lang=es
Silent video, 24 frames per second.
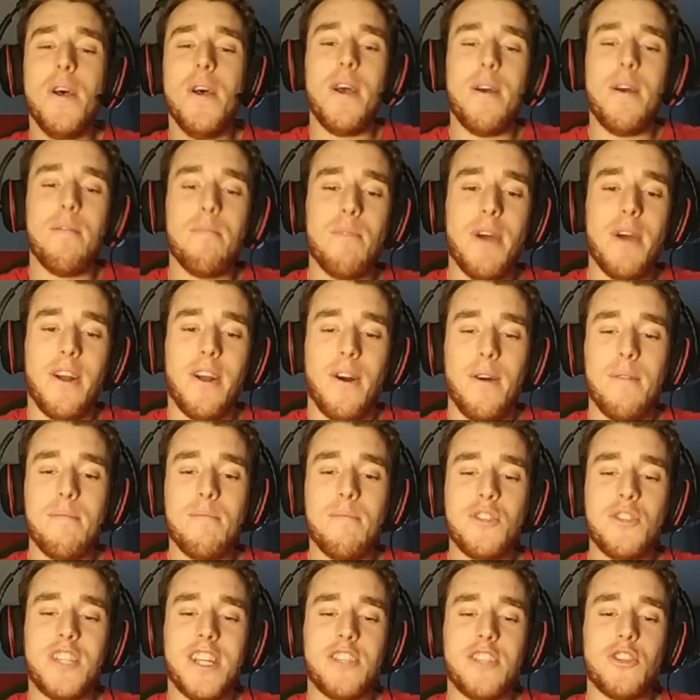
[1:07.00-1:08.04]
Bueno,
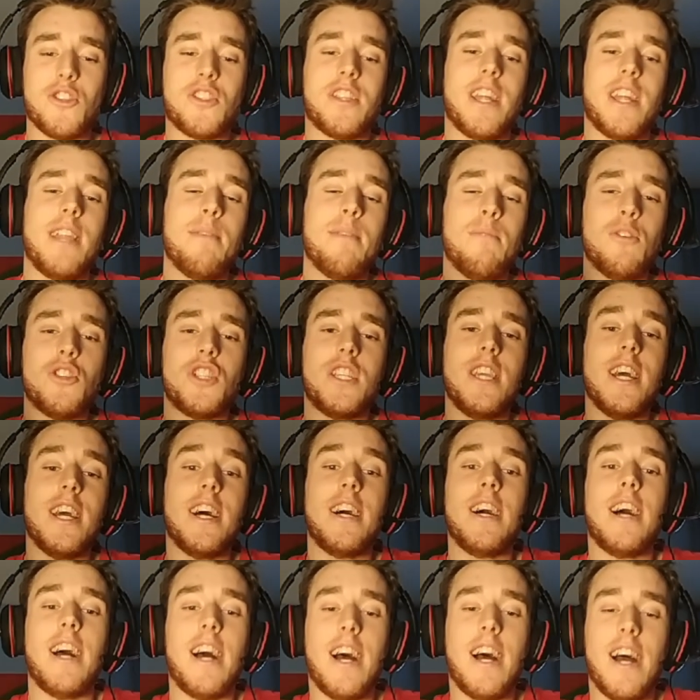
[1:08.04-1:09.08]
muchachos, tenemos
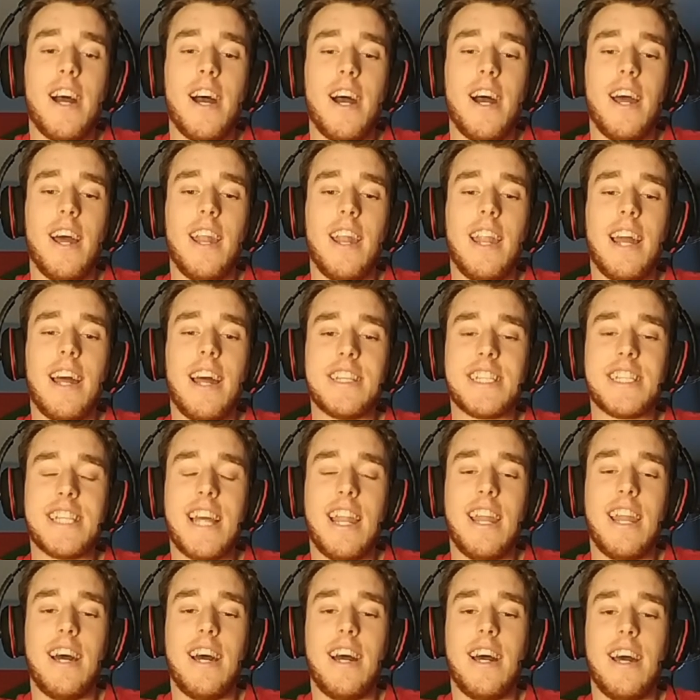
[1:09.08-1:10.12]
ya la
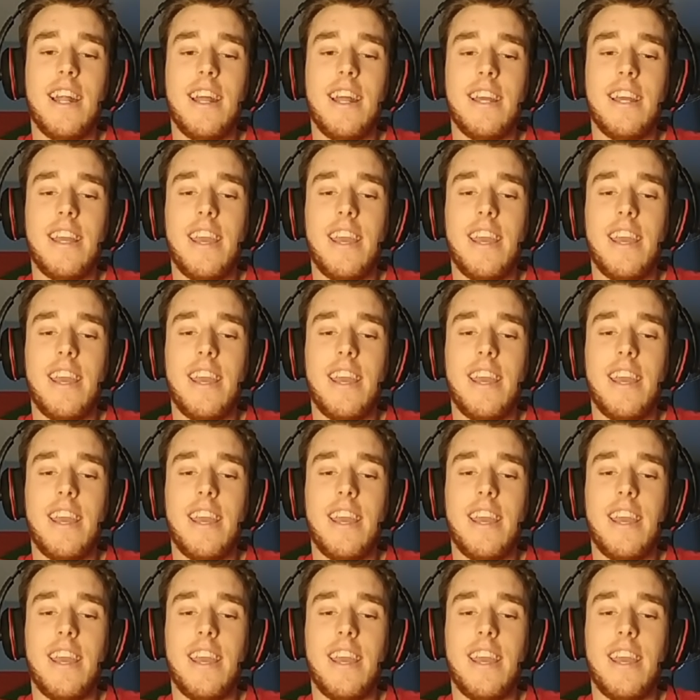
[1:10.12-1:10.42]
sala